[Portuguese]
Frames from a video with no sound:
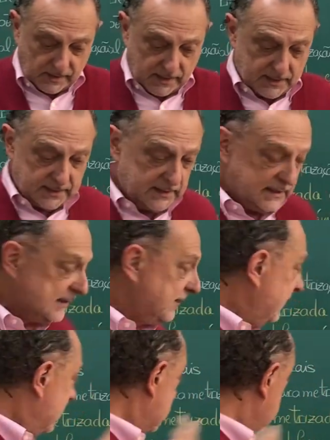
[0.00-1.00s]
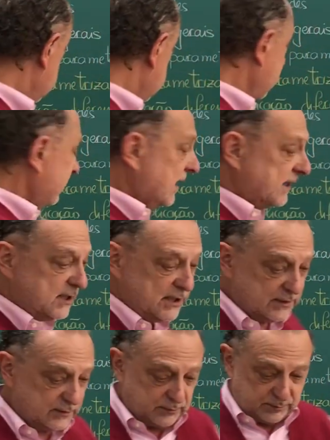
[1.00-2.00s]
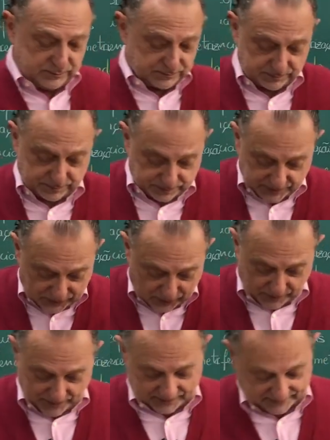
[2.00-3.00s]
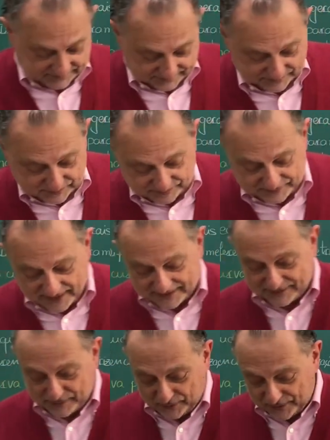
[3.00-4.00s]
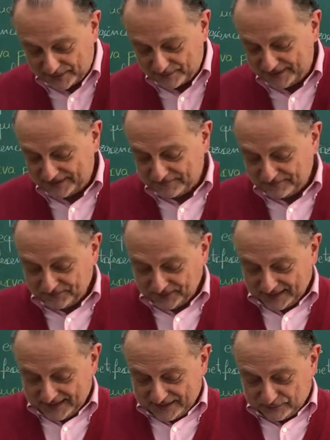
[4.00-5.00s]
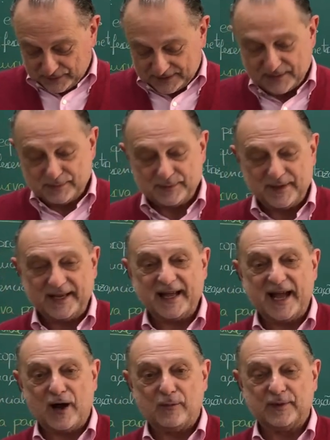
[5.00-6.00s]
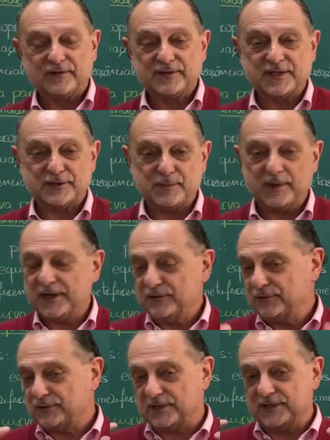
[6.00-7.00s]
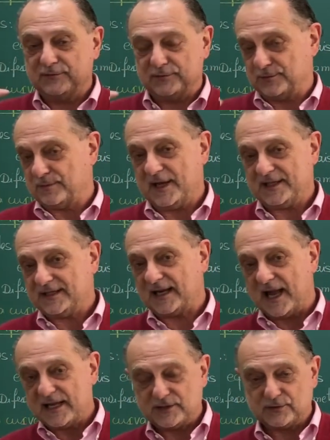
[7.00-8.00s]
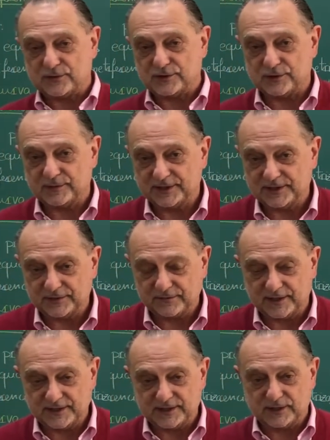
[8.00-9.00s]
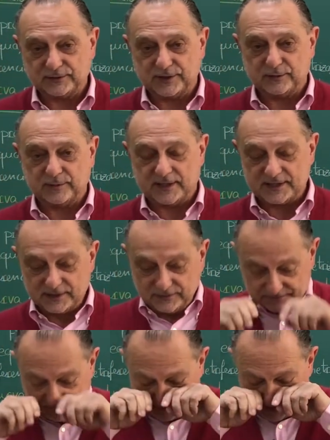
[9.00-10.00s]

É, a definição que eu escrevi aqui, eu, é só para dar assim, uma coisa bem, um exemplo bem real para vocês. Eu peguei um dos livros mais clássicos de geometria diferencial que tem no Brasil,